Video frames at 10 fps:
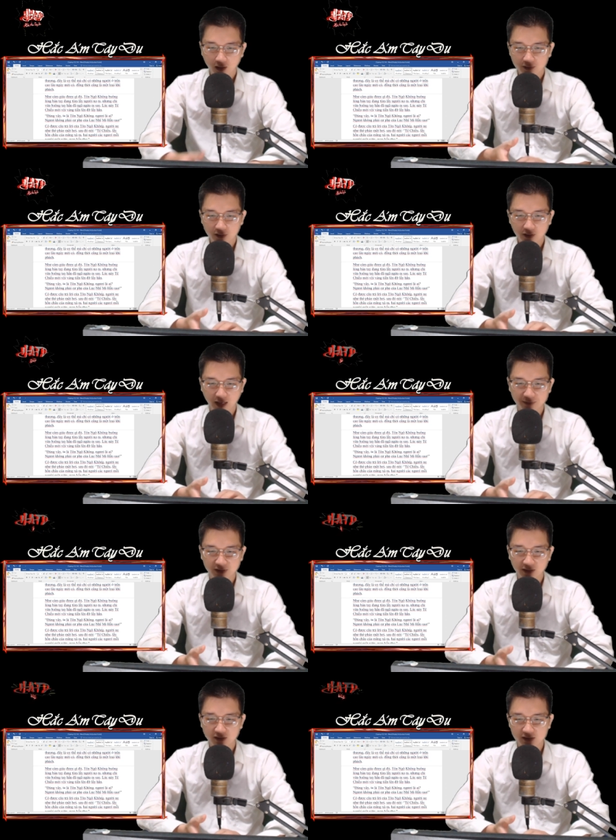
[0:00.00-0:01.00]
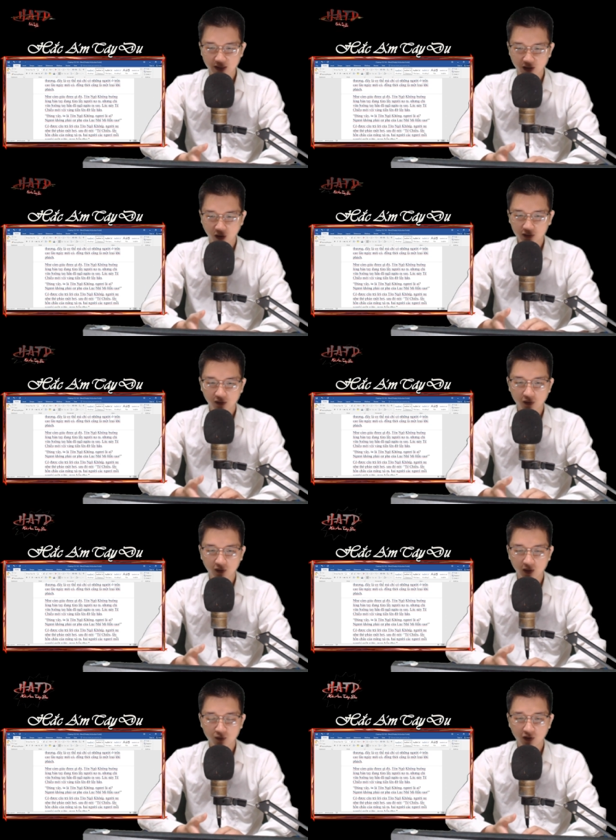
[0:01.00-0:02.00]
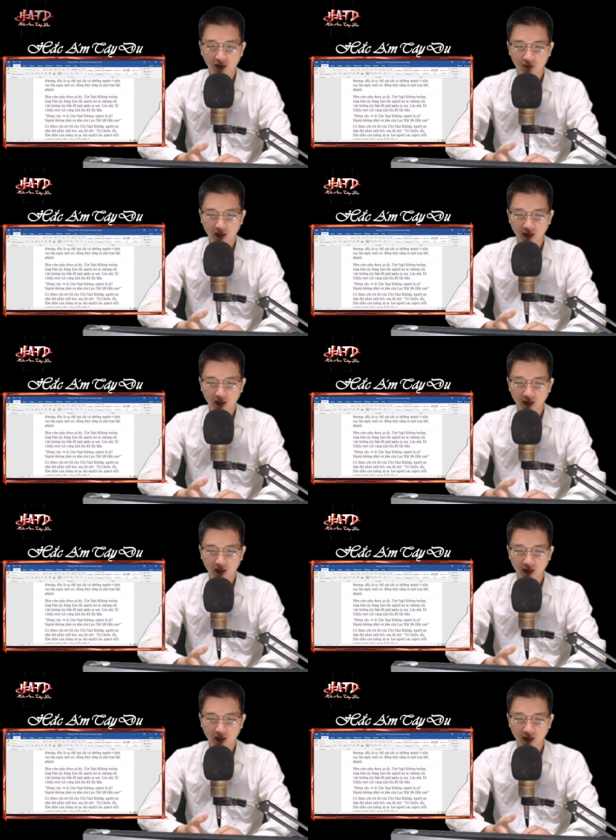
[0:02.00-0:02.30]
như cảm giác được gì đó Tôn Ngộ Không buông lỏng